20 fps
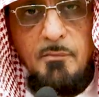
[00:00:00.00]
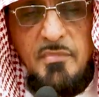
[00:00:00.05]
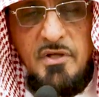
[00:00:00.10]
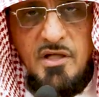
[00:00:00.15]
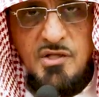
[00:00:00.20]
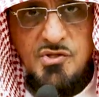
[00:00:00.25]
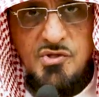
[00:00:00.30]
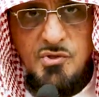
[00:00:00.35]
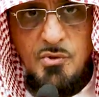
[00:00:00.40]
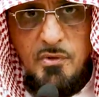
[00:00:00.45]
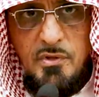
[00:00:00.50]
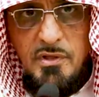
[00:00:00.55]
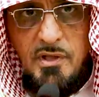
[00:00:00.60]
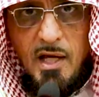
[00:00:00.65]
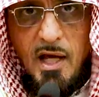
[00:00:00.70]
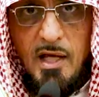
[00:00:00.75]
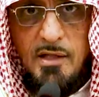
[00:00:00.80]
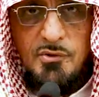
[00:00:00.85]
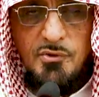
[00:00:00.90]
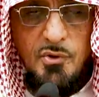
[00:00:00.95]
من
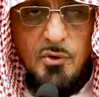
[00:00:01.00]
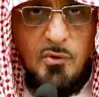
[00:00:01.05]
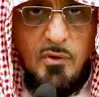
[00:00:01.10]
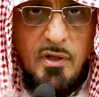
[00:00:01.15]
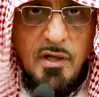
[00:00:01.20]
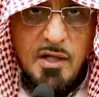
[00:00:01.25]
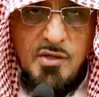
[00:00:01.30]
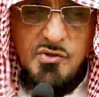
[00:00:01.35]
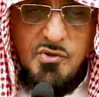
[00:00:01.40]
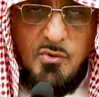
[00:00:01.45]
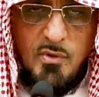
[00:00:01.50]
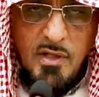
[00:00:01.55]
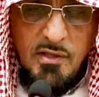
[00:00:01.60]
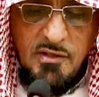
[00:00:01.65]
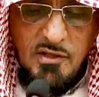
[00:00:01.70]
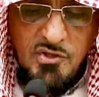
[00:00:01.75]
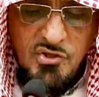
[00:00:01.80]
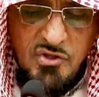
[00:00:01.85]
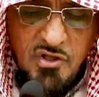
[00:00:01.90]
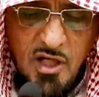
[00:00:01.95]
السنة أن تقرأ
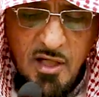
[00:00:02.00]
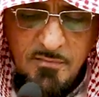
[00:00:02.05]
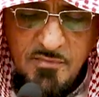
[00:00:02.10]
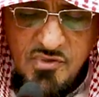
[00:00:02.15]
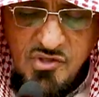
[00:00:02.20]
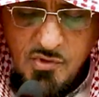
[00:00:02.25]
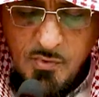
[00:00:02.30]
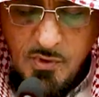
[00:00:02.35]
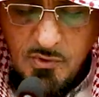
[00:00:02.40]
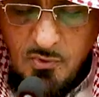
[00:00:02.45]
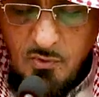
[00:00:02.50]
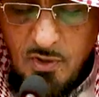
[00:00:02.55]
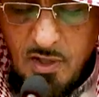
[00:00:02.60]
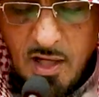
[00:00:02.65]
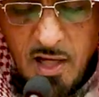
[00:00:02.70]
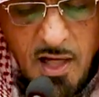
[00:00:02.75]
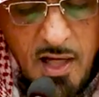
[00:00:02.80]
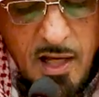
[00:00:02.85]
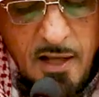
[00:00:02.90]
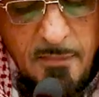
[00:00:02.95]
سورة الشمس
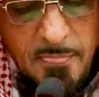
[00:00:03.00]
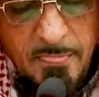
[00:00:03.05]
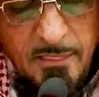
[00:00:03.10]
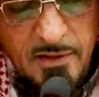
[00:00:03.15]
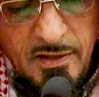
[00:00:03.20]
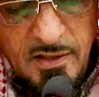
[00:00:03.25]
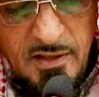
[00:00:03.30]
وضحاها